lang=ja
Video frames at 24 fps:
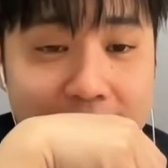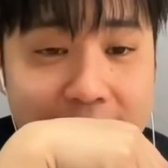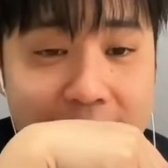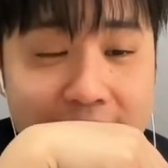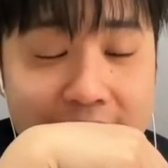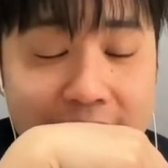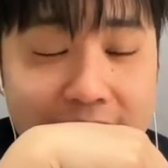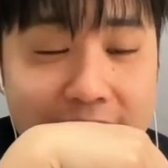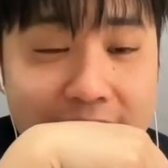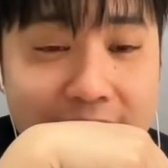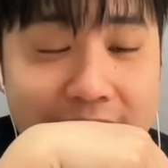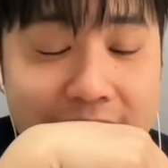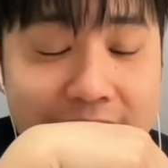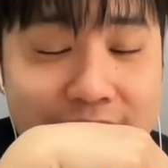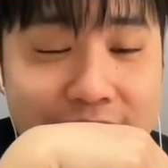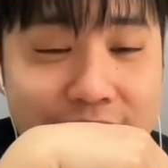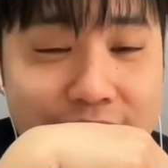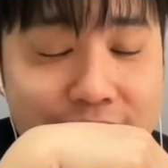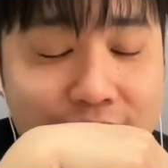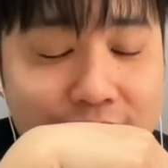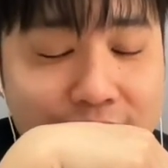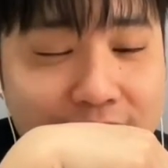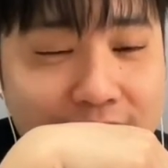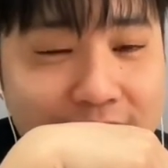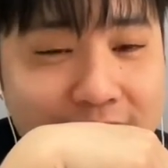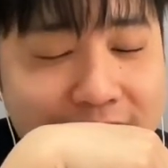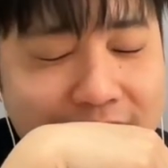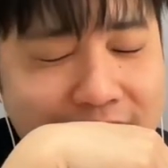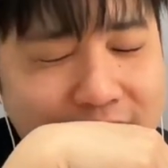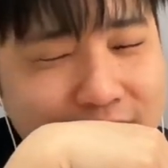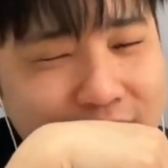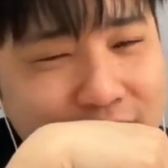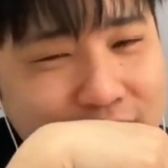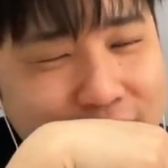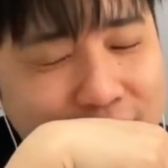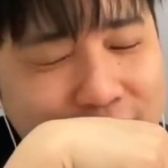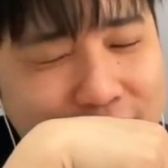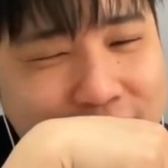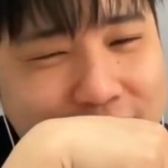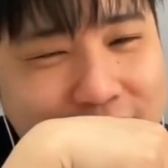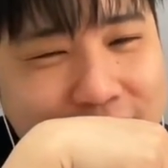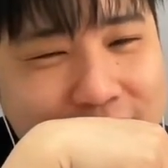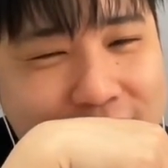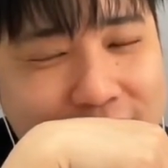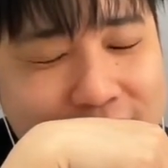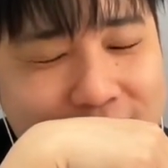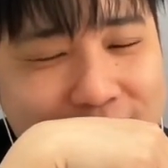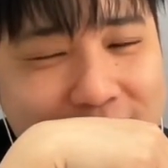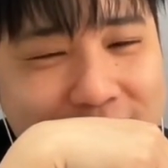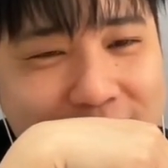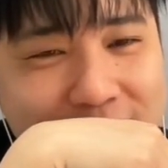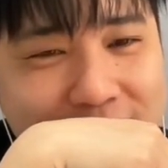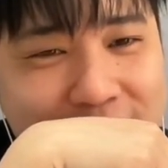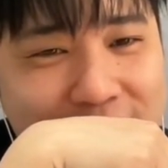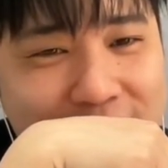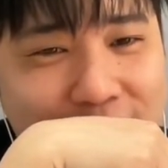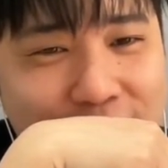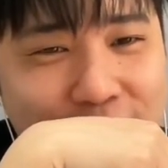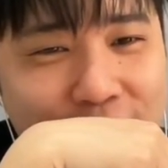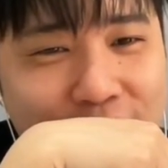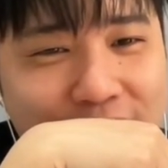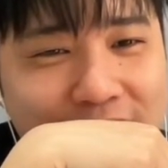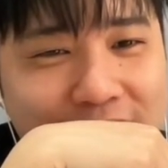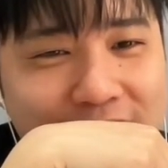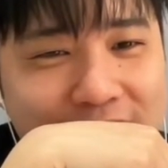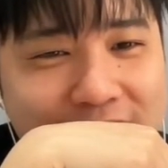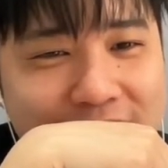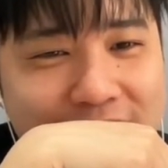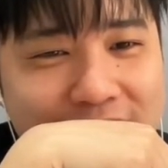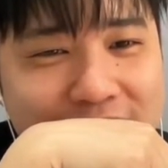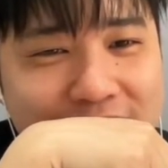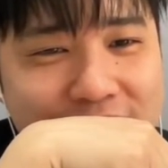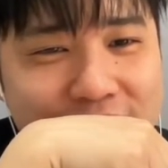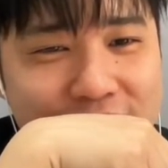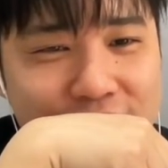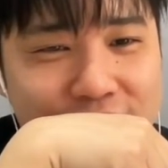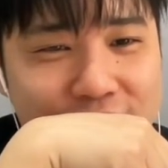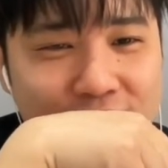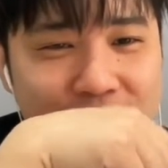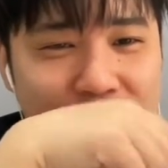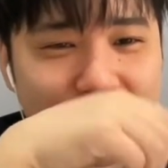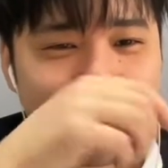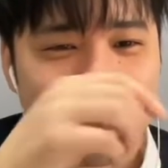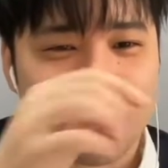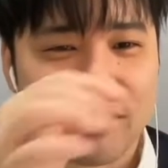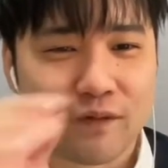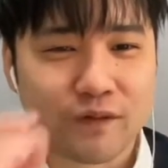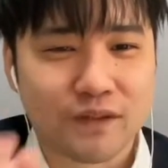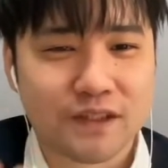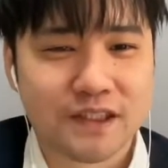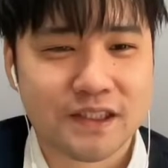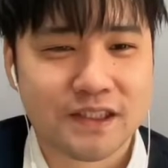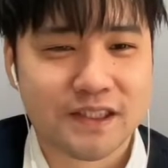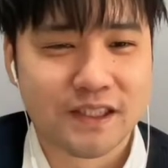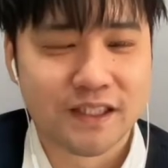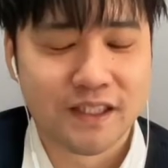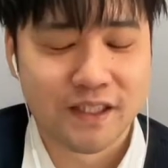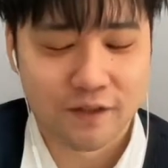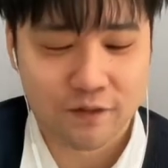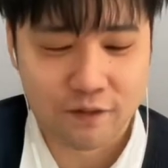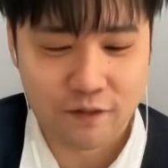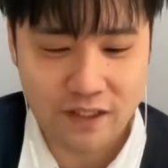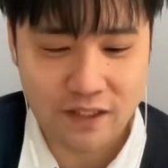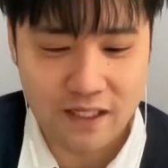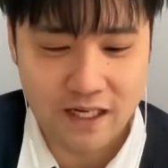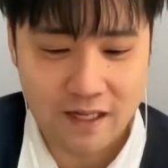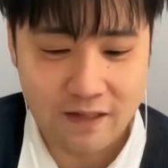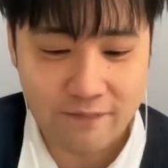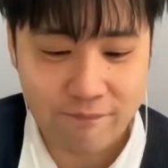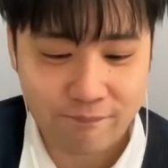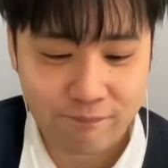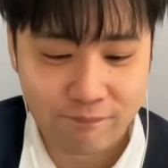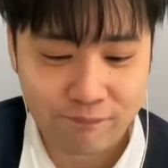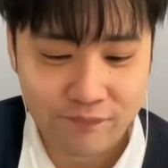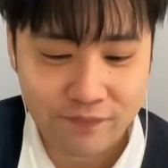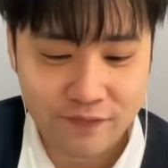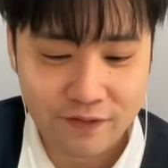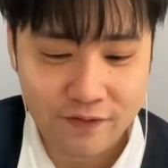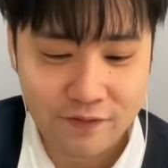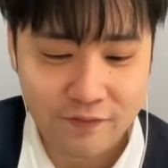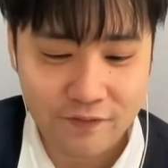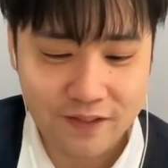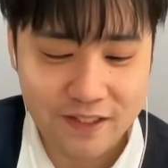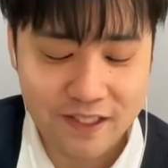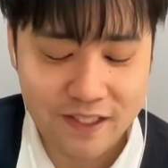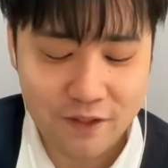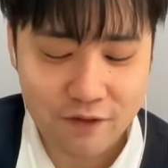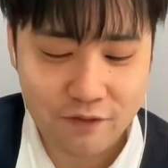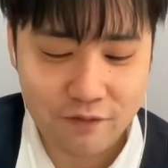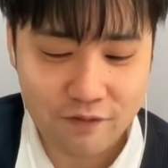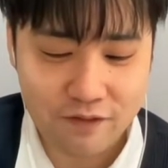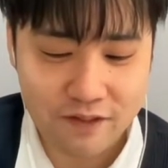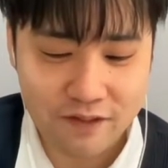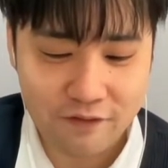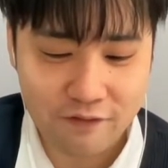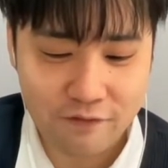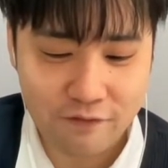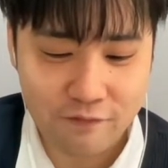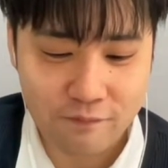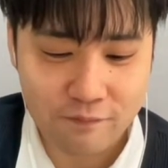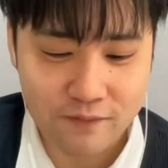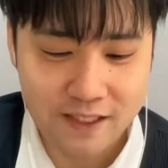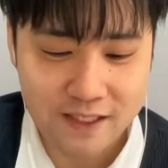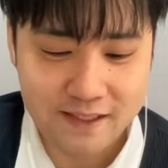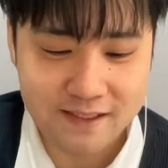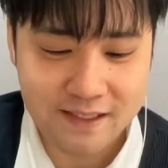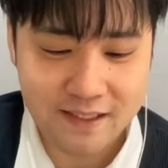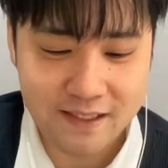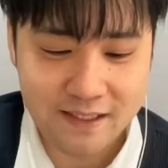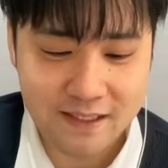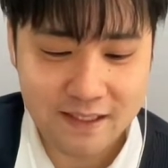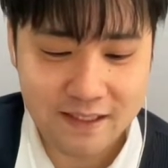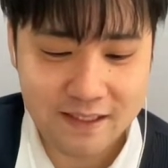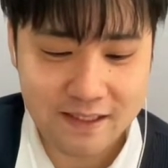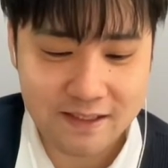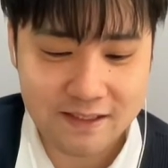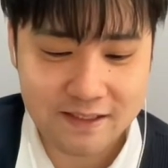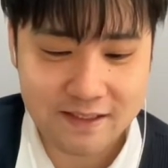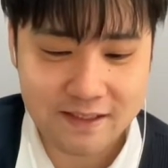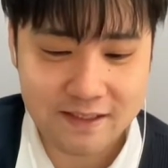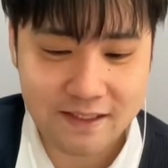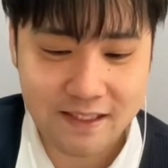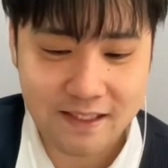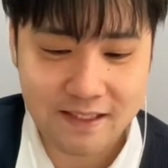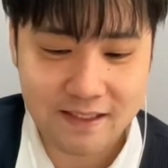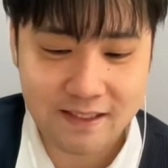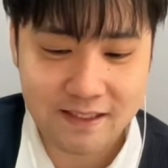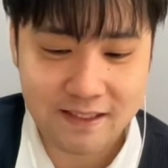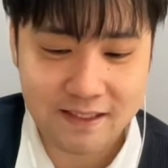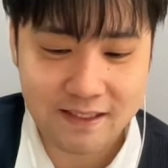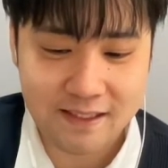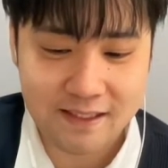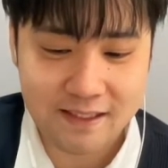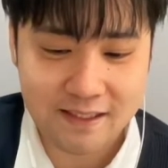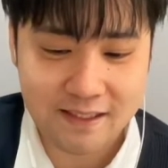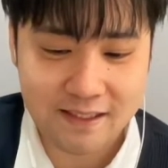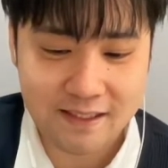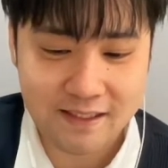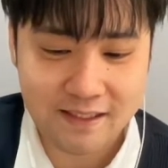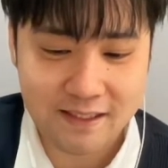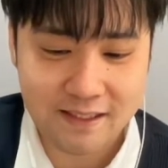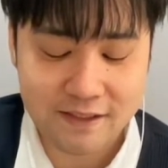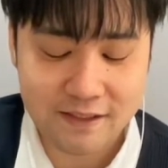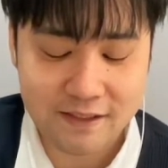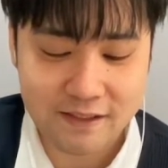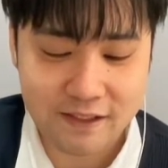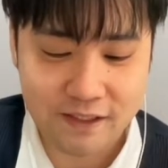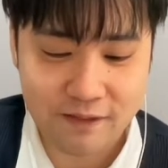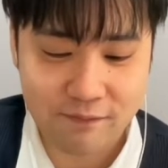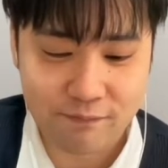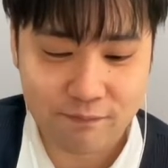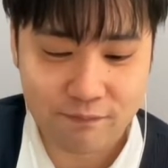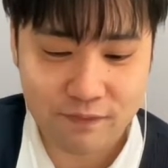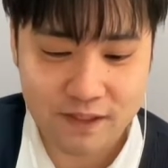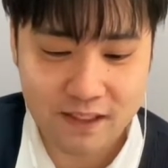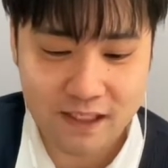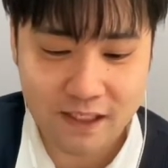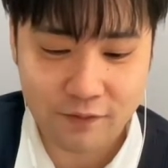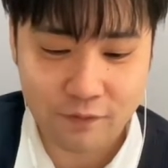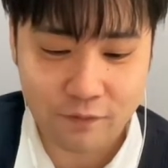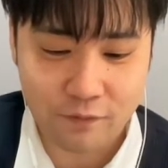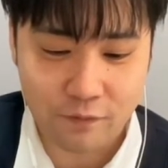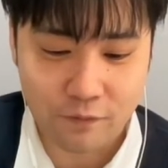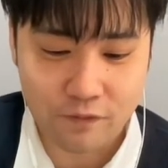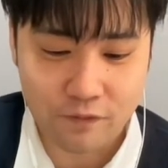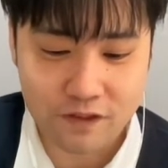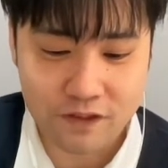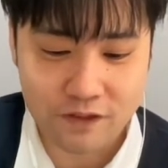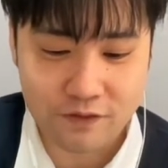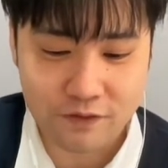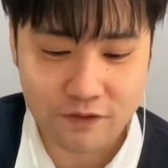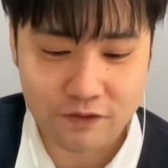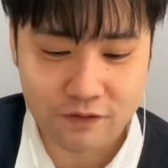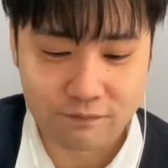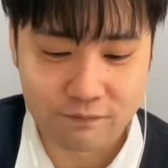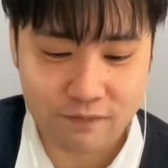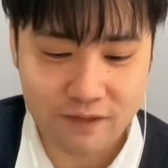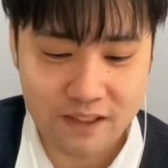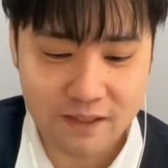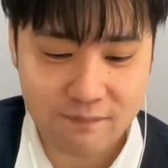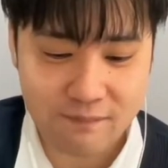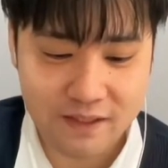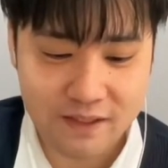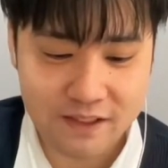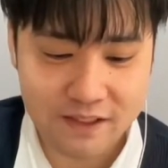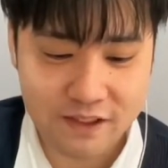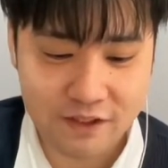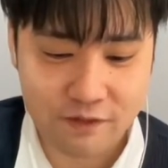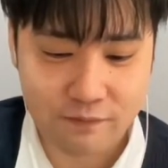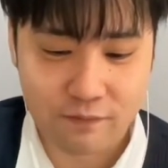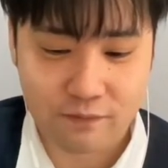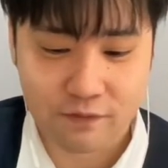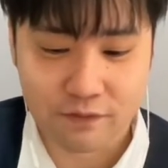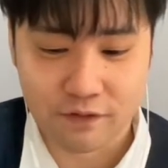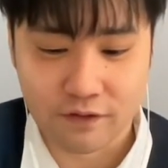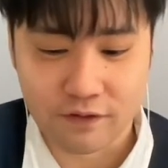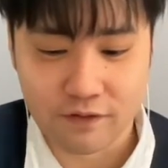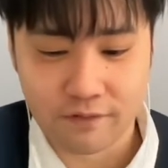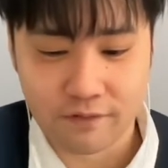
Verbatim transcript: えー、ちょっとね、ちょっと椿は置いたいんですよね、僕個人的に。いや、これ昨日あの、村井さんが出されてたやつ、ちゃんと公式放送見てましたよ、僕。い